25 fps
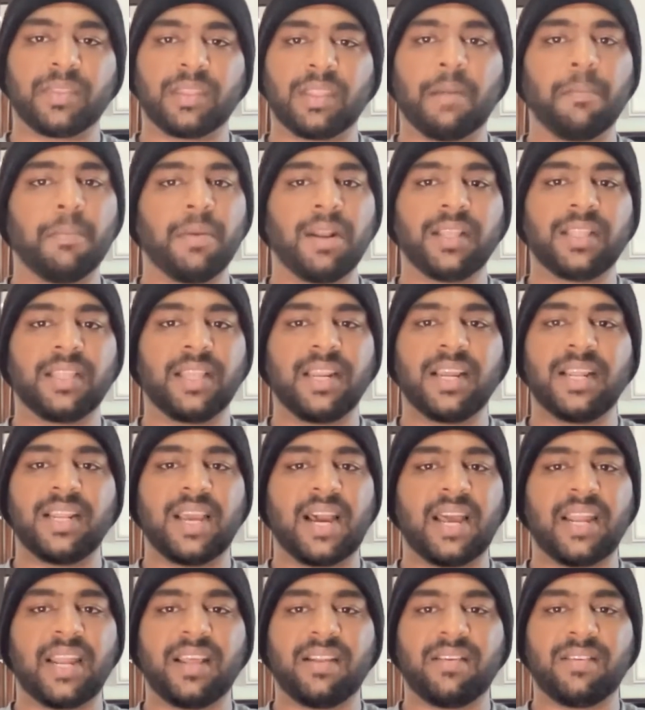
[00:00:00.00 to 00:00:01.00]
நம்மளுக்கு தெரியாது
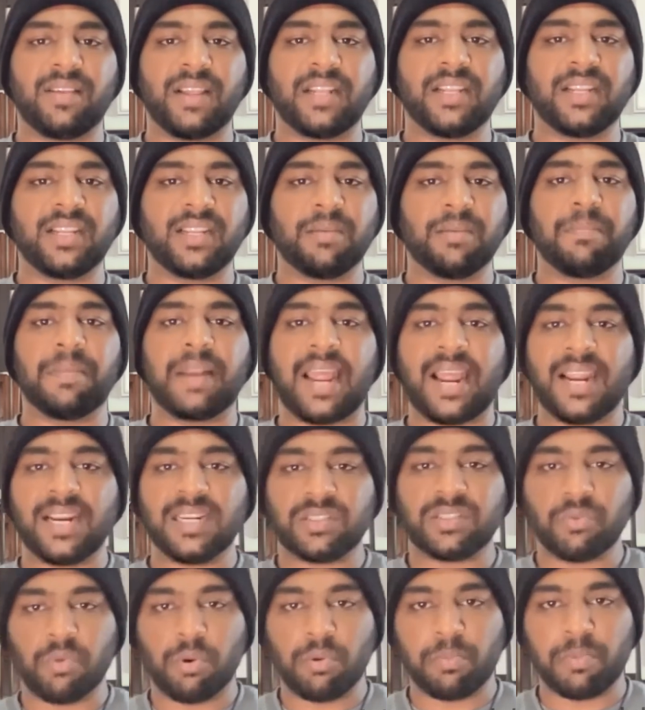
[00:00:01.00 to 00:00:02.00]
யார் யார் எந்தெந்த
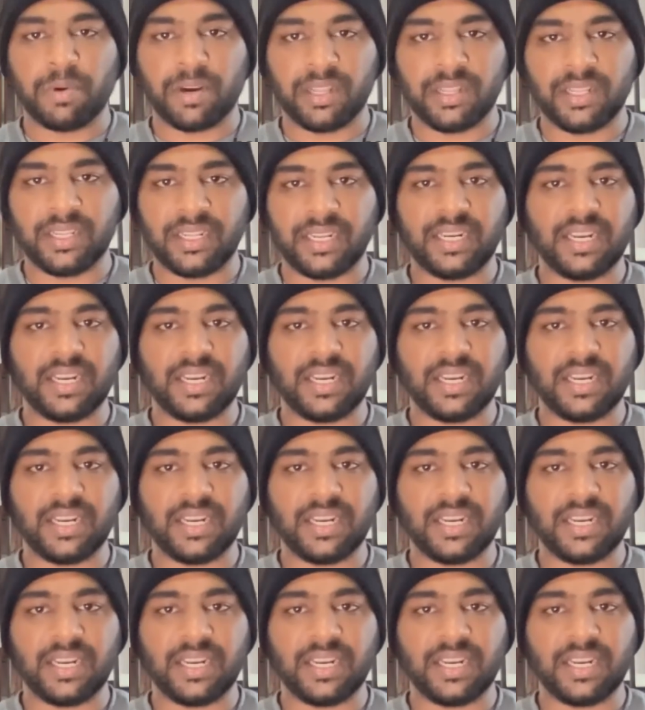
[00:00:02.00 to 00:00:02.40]
பிராண்ட்ஸ் நோட் பண்ணுது